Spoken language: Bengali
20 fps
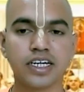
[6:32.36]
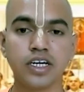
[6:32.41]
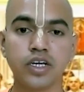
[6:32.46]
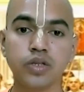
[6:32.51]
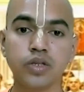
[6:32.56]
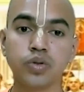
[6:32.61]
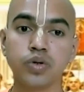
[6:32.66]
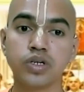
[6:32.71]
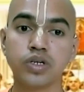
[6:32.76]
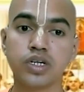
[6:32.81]

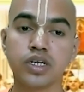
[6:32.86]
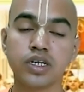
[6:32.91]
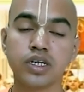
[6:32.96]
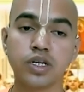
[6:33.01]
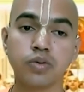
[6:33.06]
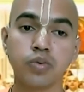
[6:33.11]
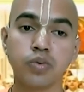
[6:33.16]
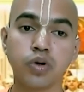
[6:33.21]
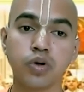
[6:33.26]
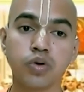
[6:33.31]
কিন্তু এটা
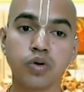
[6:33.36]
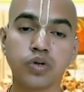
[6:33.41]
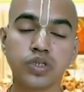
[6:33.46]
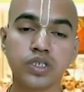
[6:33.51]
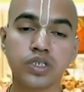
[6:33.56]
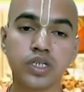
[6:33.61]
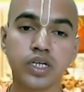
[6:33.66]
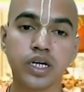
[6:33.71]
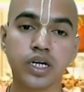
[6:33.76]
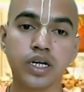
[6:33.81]
নির্ভর
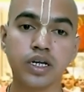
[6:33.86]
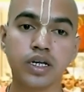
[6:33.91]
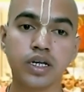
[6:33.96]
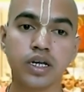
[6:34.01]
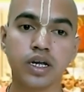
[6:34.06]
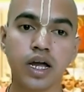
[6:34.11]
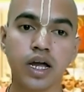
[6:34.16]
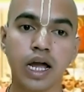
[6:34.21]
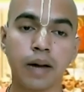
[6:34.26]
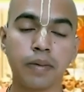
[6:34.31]
করছে
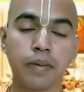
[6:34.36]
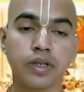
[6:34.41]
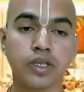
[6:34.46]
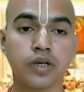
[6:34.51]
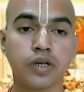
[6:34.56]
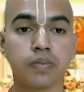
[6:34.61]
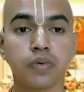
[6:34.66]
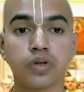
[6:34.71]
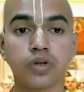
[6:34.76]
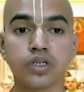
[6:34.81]

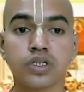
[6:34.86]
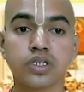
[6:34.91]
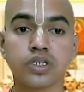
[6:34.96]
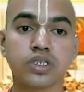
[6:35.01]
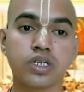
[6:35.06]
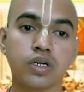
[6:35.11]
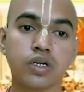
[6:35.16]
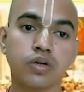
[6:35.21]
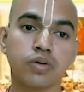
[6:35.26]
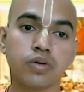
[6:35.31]
আমাদের
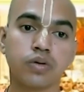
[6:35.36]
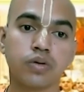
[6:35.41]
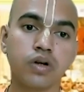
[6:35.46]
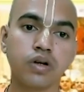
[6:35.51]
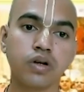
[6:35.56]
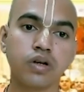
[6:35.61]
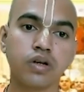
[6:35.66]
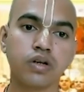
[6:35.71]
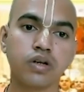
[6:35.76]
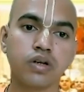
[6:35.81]
প্রচেষ্টার উপর
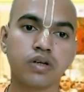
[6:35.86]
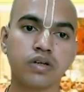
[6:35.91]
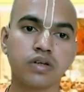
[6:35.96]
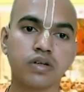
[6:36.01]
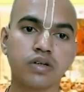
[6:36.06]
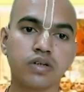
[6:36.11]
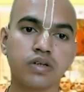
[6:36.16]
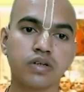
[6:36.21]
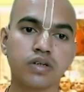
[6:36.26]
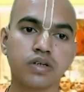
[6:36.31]

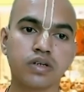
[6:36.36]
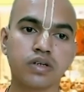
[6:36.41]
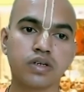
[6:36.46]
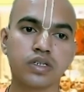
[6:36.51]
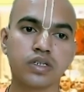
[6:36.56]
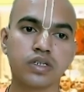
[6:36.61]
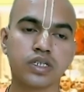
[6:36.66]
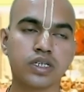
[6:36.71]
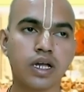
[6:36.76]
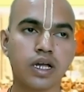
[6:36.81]

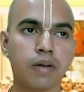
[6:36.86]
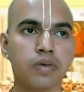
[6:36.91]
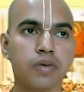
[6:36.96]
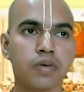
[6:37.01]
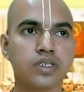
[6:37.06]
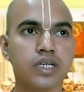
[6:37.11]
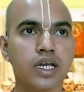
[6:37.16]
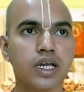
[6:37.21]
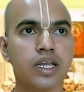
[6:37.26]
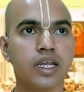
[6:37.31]
সেটা আমরা
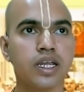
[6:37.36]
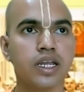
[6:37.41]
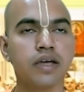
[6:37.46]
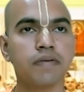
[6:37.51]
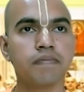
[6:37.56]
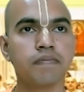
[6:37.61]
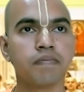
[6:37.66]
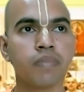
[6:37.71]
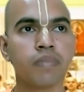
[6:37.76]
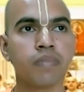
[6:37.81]
চাইলে
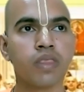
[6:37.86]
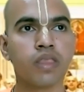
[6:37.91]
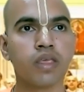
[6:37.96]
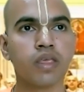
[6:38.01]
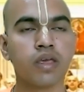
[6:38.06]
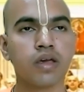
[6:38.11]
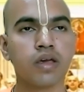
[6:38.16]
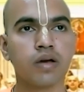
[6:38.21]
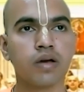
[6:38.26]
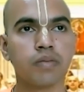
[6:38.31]

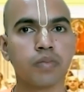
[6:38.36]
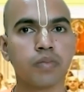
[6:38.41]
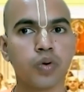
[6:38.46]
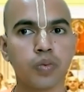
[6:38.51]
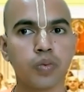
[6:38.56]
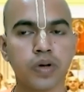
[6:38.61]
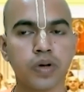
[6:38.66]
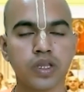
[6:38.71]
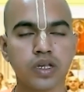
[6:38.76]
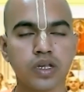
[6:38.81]

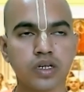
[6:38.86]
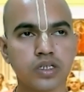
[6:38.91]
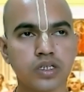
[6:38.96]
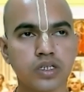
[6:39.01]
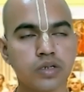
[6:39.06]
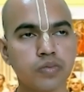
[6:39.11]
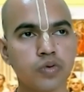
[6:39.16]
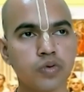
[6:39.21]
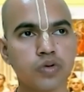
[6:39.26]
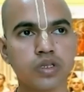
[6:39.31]
প্রপাদের
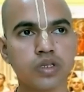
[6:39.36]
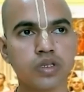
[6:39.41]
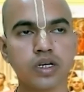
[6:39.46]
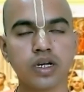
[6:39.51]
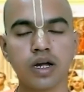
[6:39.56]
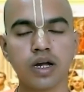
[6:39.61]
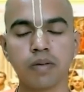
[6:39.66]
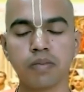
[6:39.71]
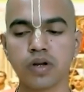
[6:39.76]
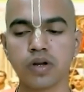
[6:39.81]
সিমুখ
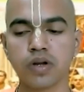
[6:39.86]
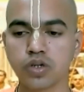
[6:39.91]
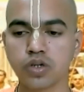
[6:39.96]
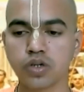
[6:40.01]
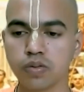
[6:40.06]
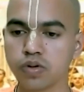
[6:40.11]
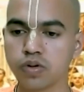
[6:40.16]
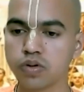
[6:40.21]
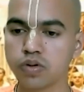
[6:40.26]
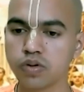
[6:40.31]
থেকে আমরা
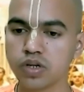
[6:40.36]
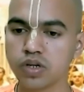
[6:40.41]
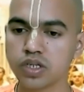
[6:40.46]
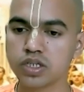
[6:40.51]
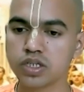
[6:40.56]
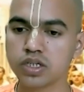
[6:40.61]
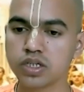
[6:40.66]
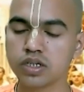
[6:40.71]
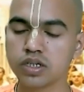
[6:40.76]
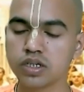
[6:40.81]
শ্রবণ
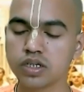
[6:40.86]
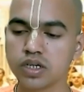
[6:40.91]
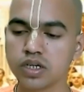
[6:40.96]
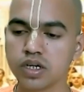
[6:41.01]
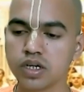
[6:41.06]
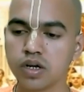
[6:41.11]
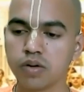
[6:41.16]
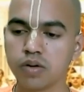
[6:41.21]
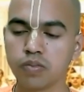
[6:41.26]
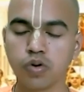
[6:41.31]
করেছি
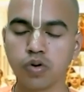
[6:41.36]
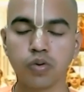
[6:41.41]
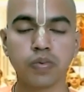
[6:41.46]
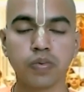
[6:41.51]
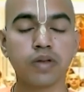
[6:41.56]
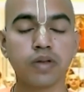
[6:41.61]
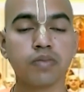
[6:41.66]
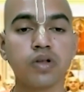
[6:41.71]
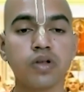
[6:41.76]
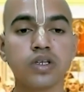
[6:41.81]

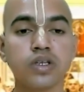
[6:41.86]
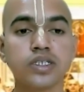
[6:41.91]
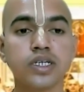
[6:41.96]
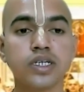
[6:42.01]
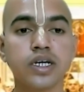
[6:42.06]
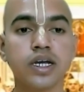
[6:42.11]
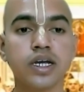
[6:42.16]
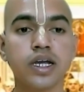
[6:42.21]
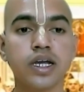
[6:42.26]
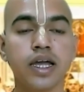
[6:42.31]
প্রপাত বলছে
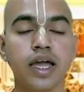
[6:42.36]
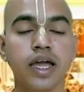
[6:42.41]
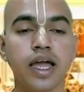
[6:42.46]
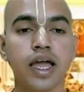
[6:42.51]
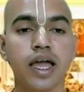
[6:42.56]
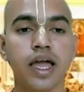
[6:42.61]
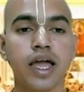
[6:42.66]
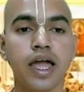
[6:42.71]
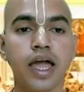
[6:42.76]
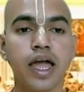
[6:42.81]

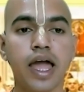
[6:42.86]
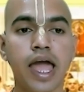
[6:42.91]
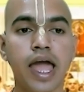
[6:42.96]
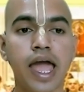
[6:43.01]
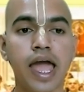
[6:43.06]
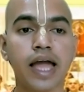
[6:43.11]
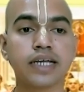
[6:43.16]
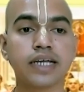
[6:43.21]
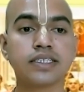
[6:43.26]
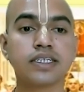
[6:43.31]

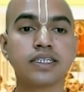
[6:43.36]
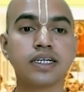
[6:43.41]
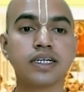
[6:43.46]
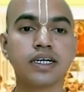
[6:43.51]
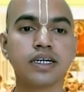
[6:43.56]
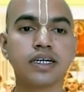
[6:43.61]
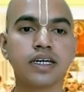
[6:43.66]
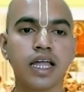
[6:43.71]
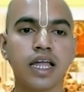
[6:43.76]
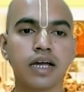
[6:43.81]
এক
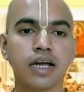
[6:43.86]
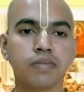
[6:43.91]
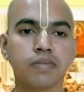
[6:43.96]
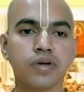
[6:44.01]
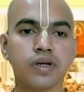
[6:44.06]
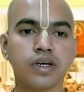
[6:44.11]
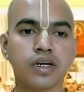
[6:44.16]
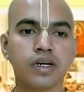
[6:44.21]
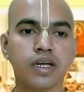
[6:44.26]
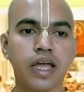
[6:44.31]
সেকেন্ড
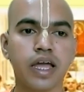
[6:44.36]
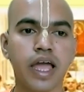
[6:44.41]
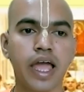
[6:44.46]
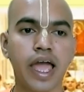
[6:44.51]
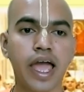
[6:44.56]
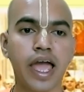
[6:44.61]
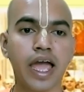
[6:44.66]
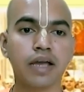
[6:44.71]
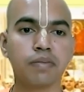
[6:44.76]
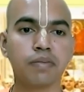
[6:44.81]
লাগবে
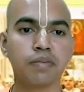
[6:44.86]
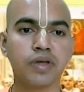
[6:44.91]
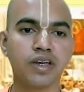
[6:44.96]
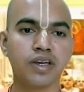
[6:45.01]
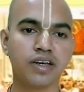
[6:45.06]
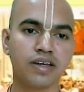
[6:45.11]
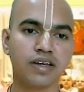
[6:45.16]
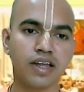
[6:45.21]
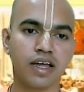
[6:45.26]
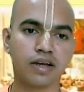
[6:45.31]
এক
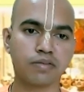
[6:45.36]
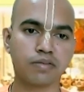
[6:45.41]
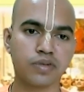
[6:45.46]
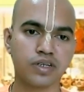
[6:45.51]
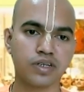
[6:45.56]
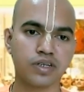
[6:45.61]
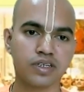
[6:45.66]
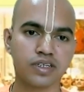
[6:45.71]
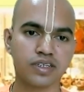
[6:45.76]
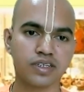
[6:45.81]
মিনিট লাগবে